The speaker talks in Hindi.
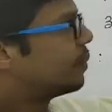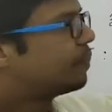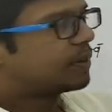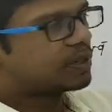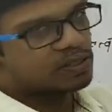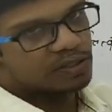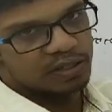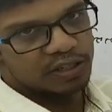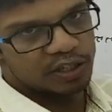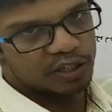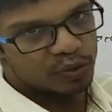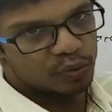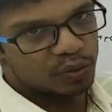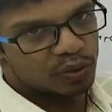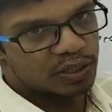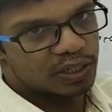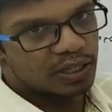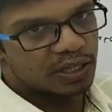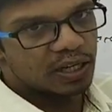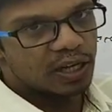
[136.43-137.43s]
पर्सनैलिटी
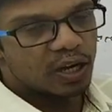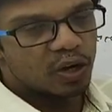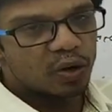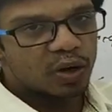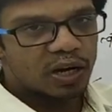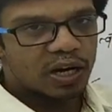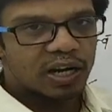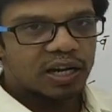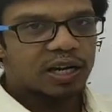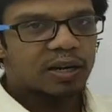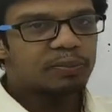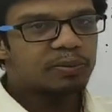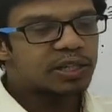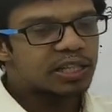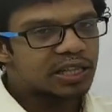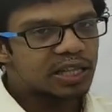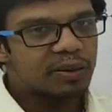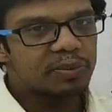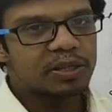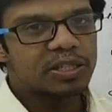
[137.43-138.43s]
होती है और अगर हम
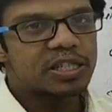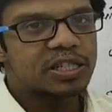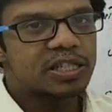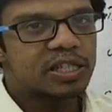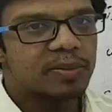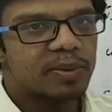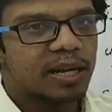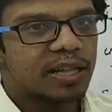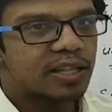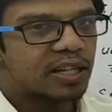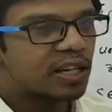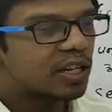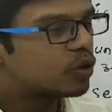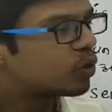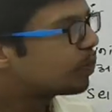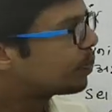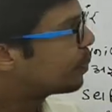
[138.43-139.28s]
किताबी चीज़ की बात करें तो